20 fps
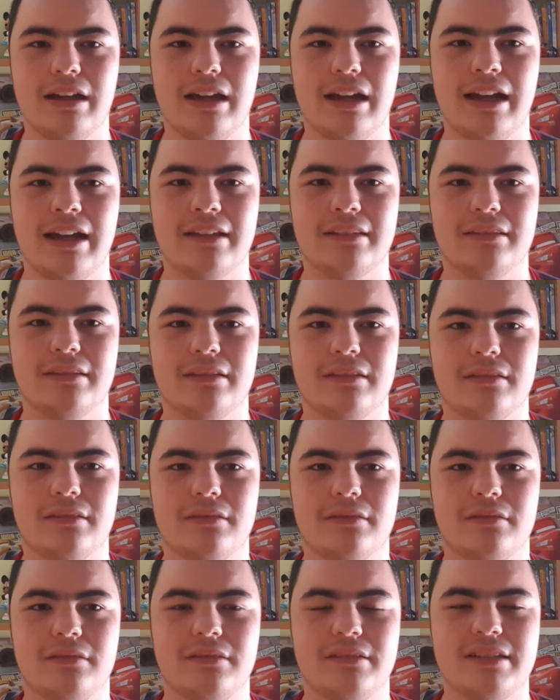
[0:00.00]
a
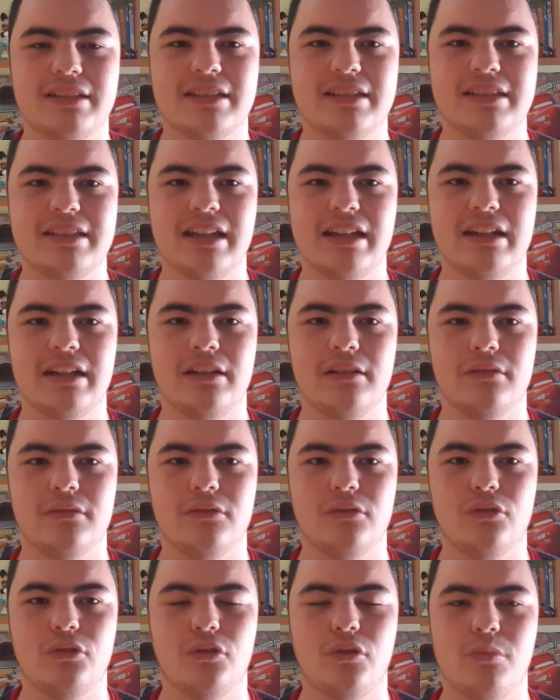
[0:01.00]
ser
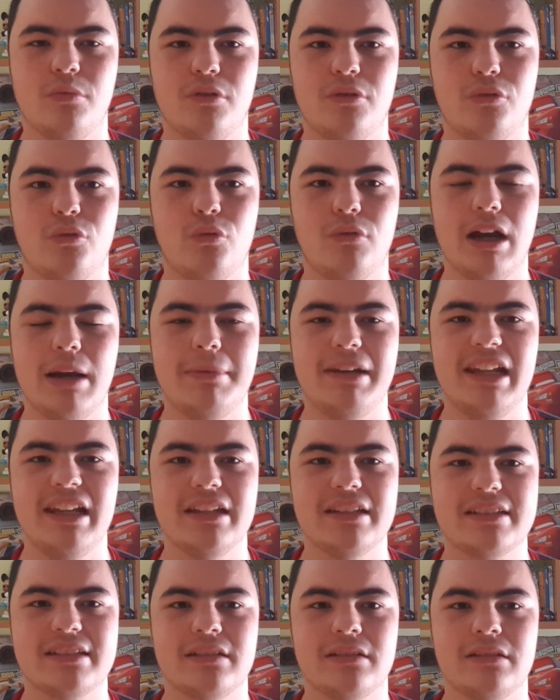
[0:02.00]
como
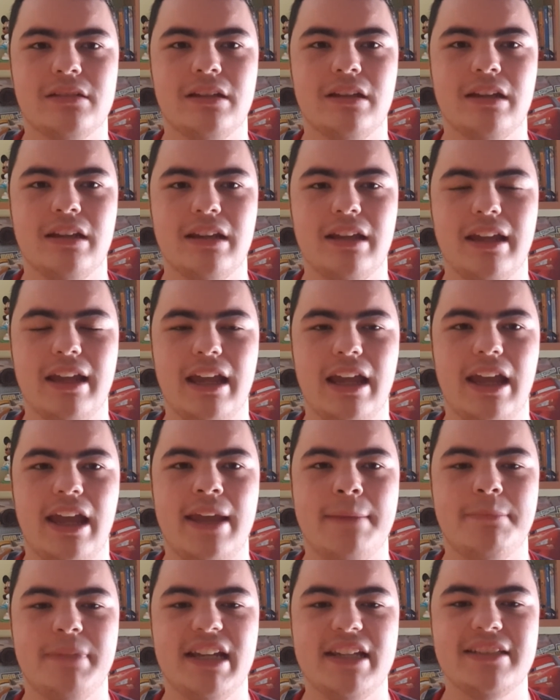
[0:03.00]
jugables
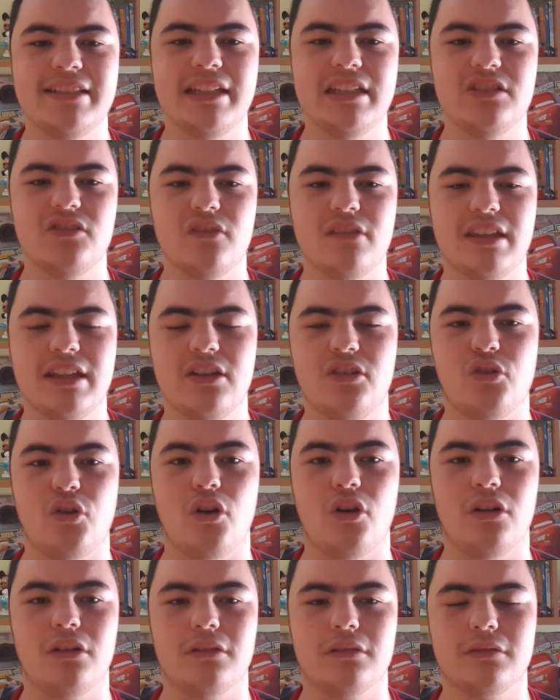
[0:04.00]
en PlayStation
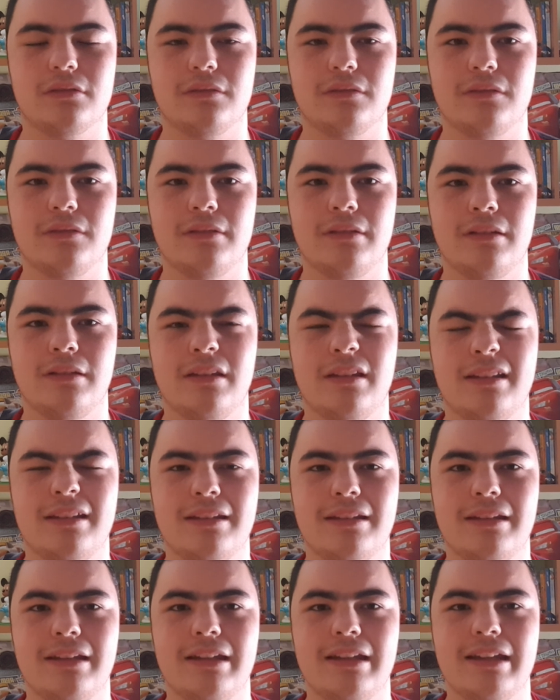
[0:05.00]
5.
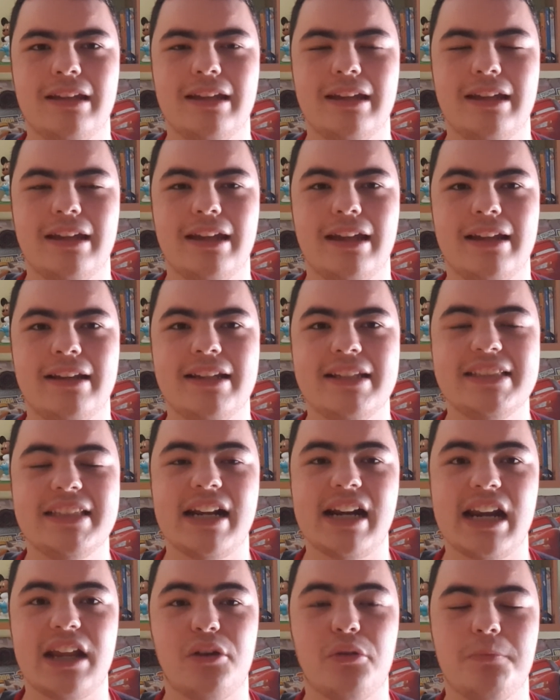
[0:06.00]
En esta
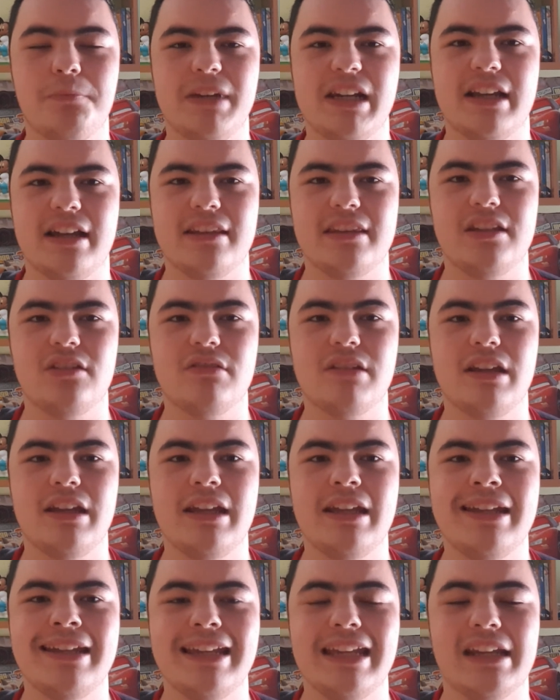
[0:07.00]
recomplicación
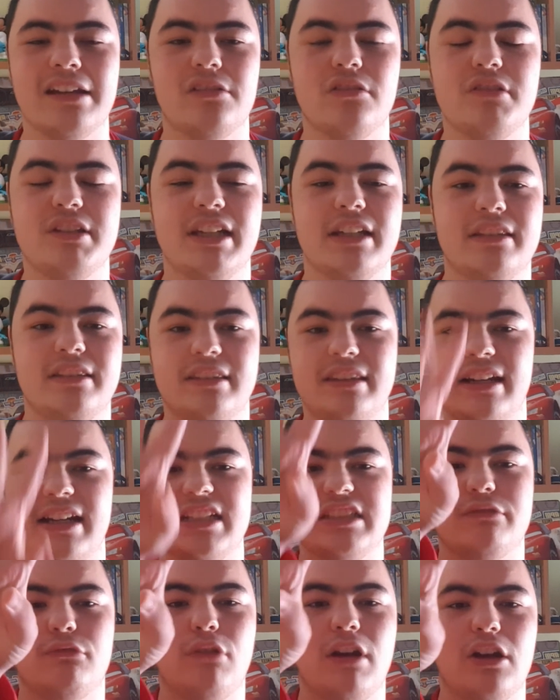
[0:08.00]
incluye
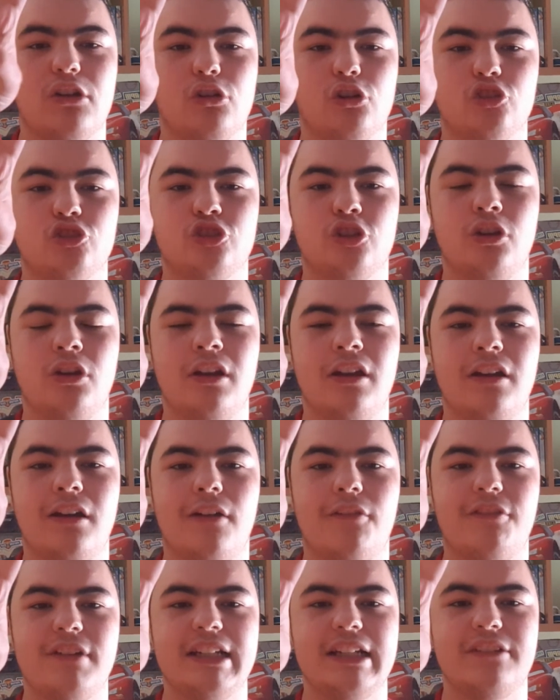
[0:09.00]
tres juegos,
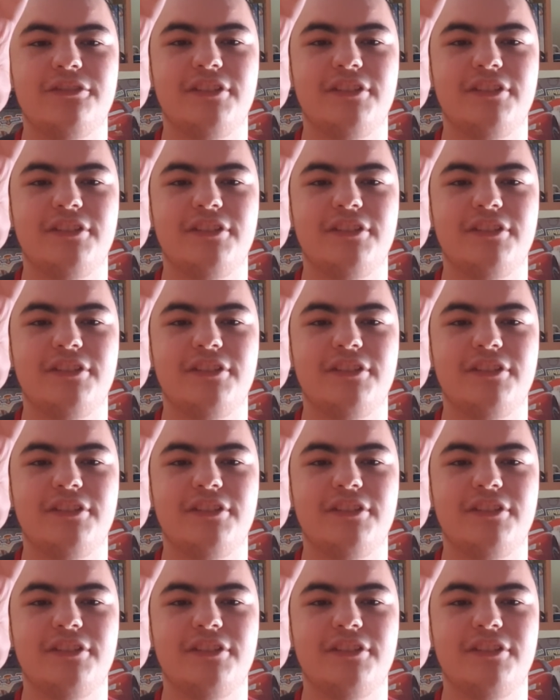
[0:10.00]
Final